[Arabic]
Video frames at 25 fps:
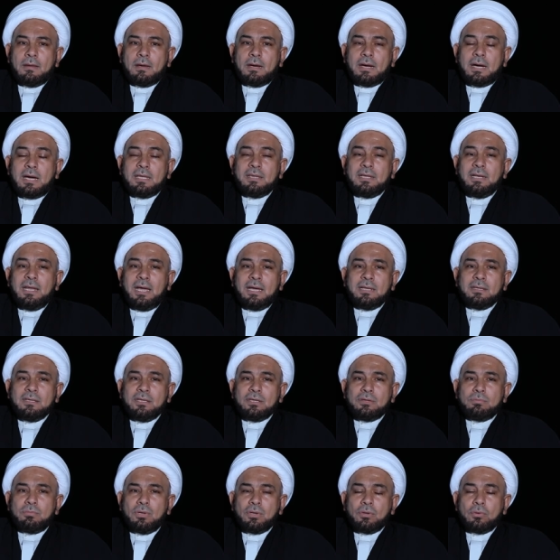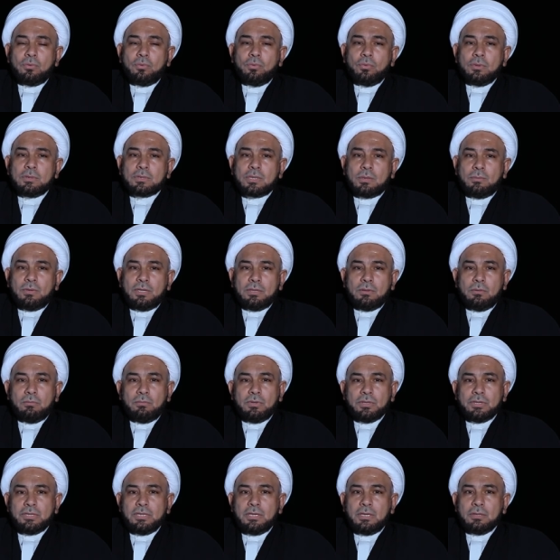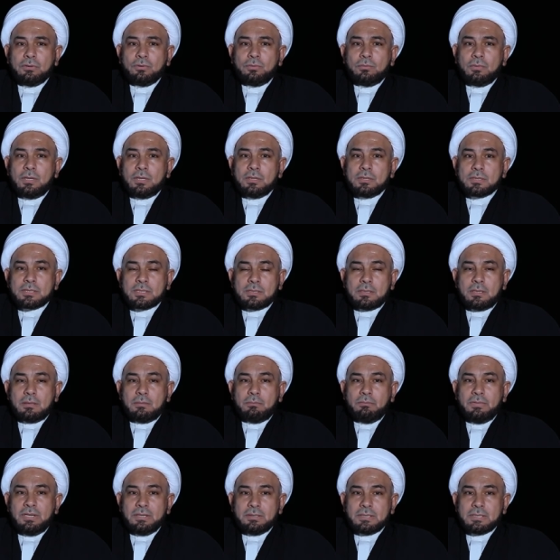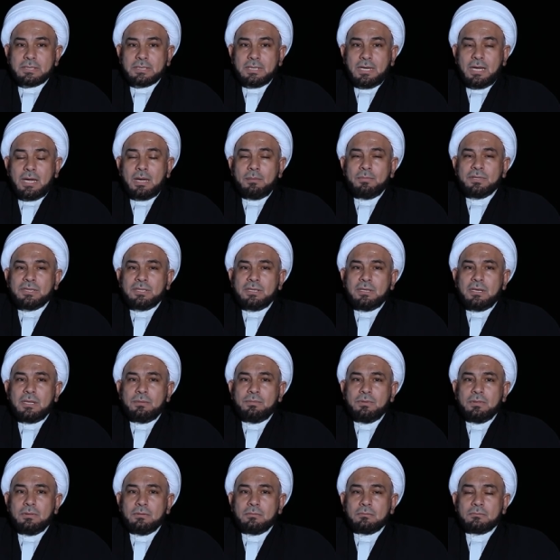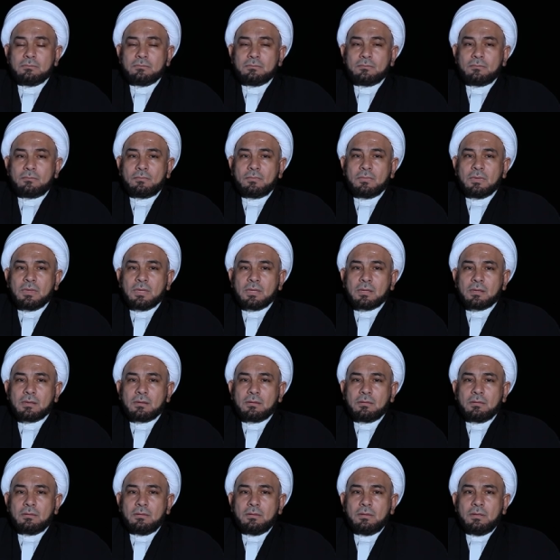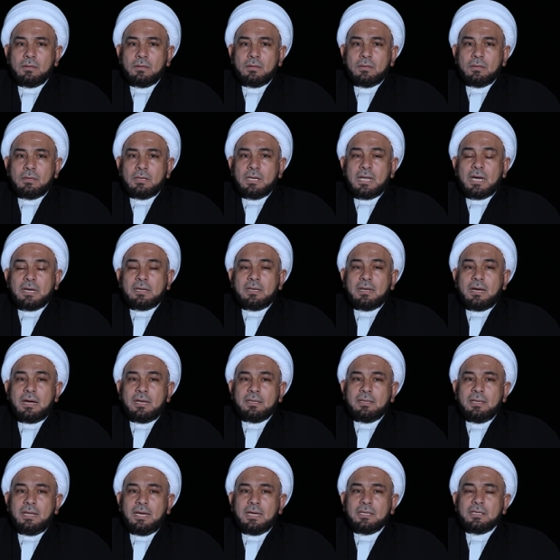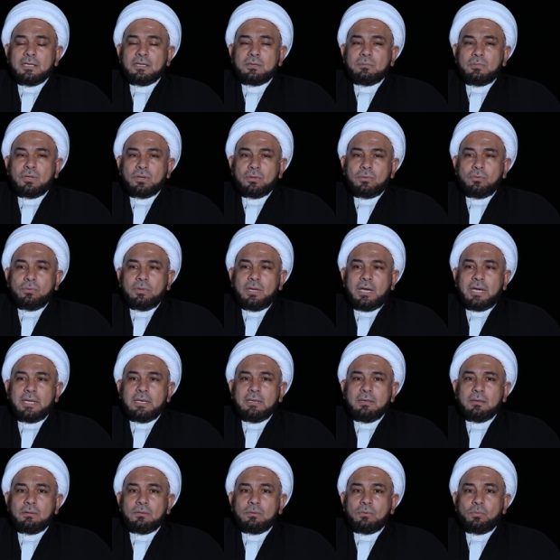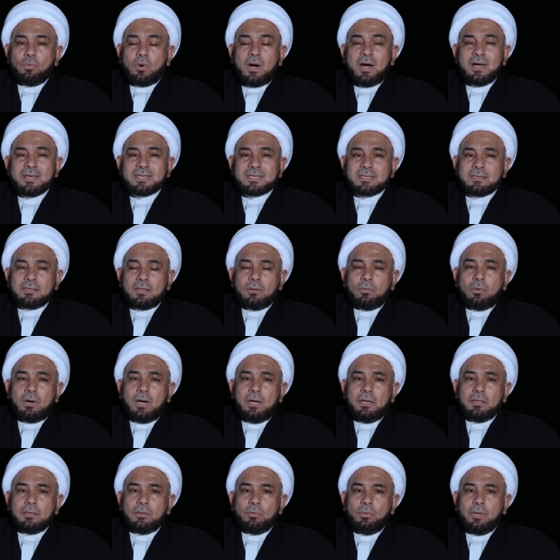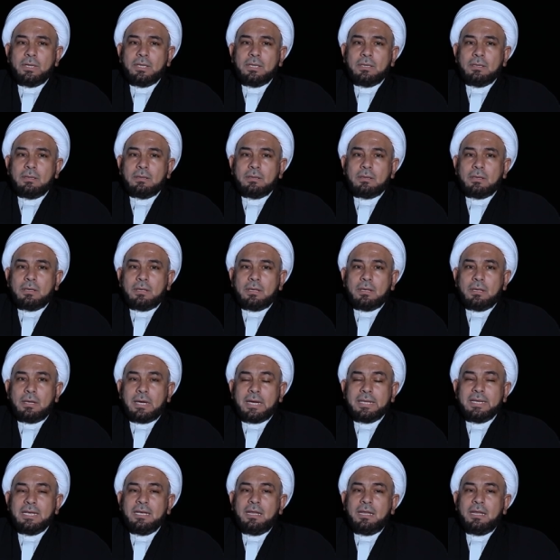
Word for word: هذا الحديث منقول طبعا هم اثنيناتهم من صحابة النبي لكن هذا الحديث منقول عن واسطة واحدة وهي عن